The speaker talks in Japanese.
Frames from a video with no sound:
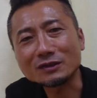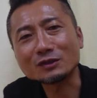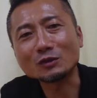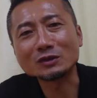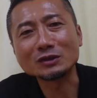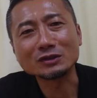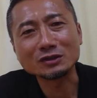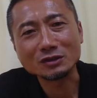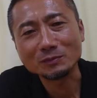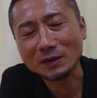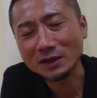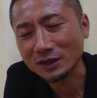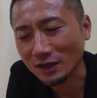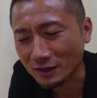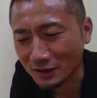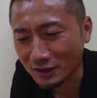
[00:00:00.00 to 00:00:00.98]
人に勧
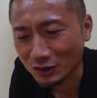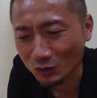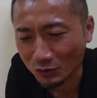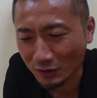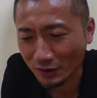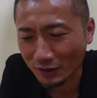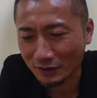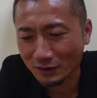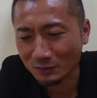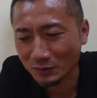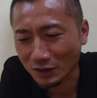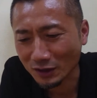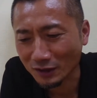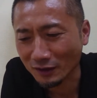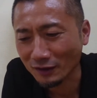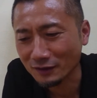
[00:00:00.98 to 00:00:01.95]
めたりしよったらいいみ
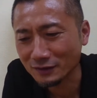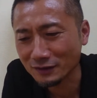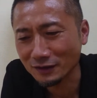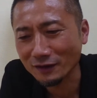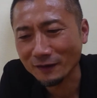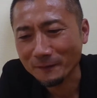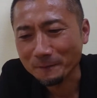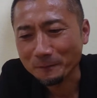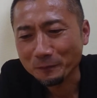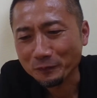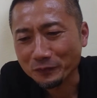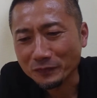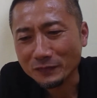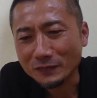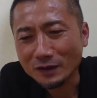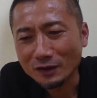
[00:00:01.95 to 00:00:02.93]
たいな感じで
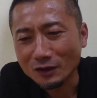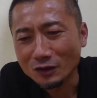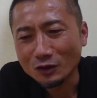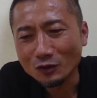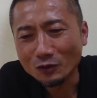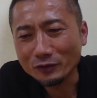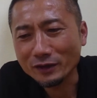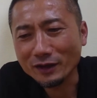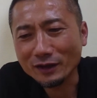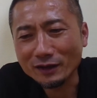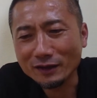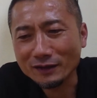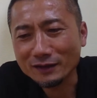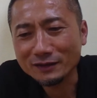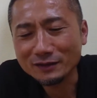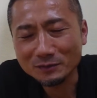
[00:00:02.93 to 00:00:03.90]

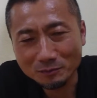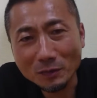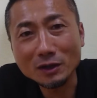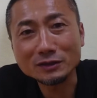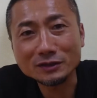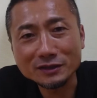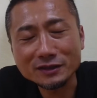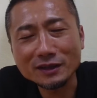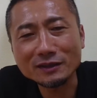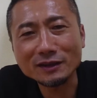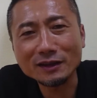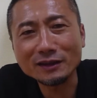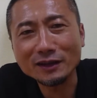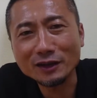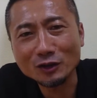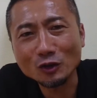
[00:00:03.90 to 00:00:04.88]
でまあして
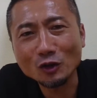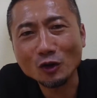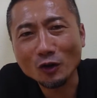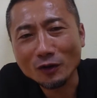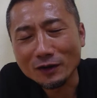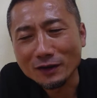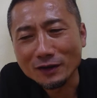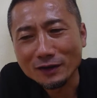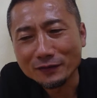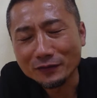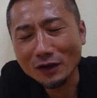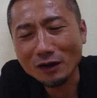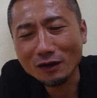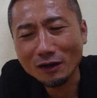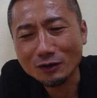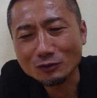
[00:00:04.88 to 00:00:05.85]
たんやけど
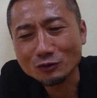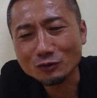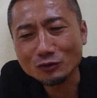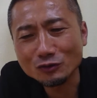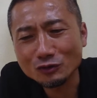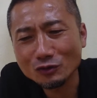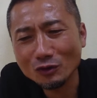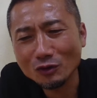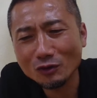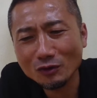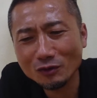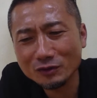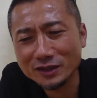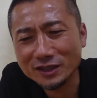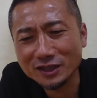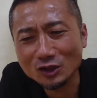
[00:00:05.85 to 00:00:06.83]
なんか運
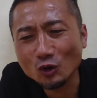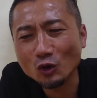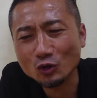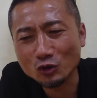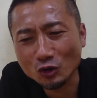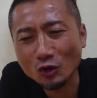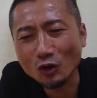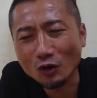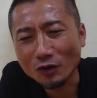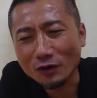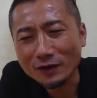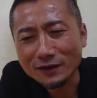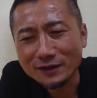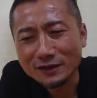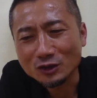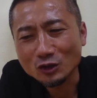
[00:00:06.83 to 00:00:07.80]
動指導と
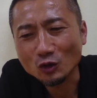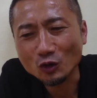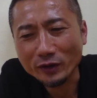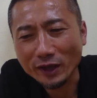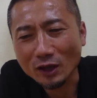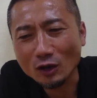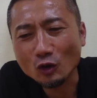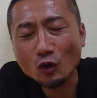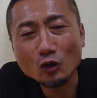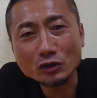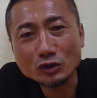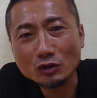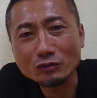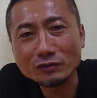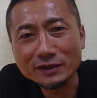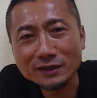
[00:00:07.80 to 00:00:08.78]
その健康
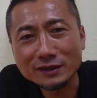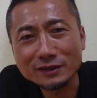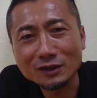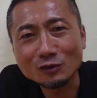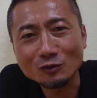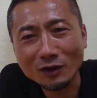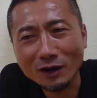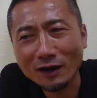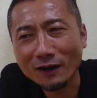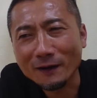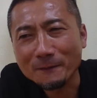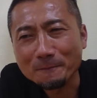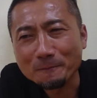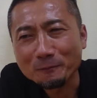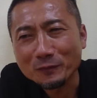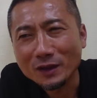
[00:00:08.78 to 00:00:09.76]
食品っていうのが
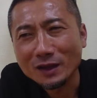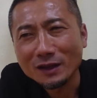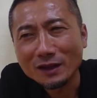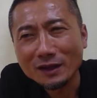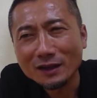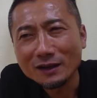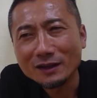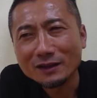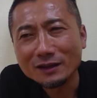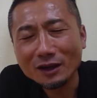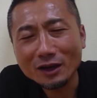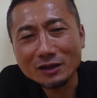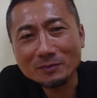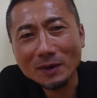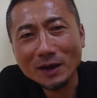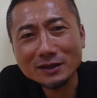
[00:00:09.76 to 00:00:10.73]
なん
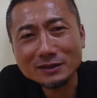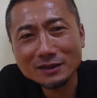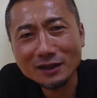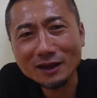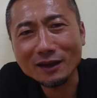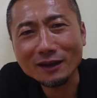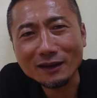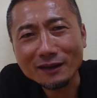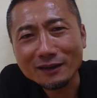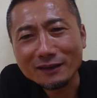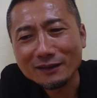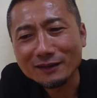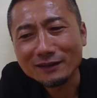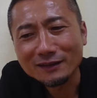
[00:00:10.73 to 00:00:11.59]
かいまいちね